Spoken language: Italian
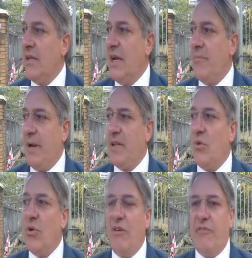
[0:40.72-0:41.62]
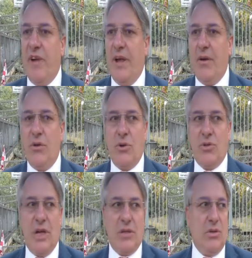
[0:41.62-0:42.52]
ricopre un posto
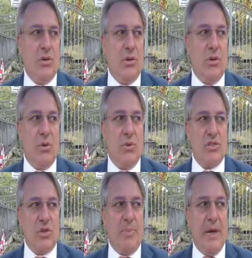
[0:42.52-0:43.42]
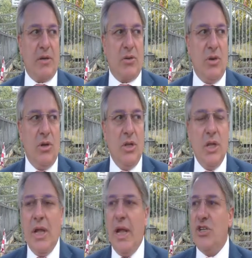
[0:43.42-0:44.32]
assai difficile dove dovrà lavorare
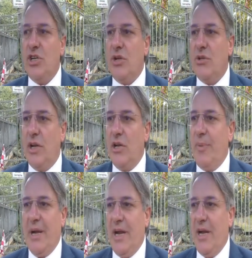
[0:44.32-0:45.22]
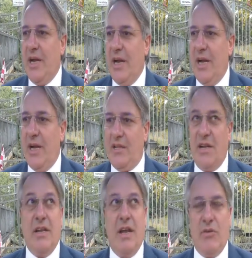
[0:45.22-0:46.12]
molto ma siamo sicuri che saprà farlo
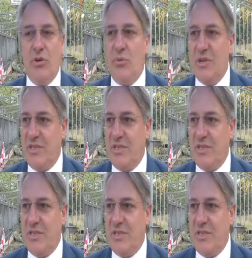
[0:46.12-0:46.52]
nel migliore dei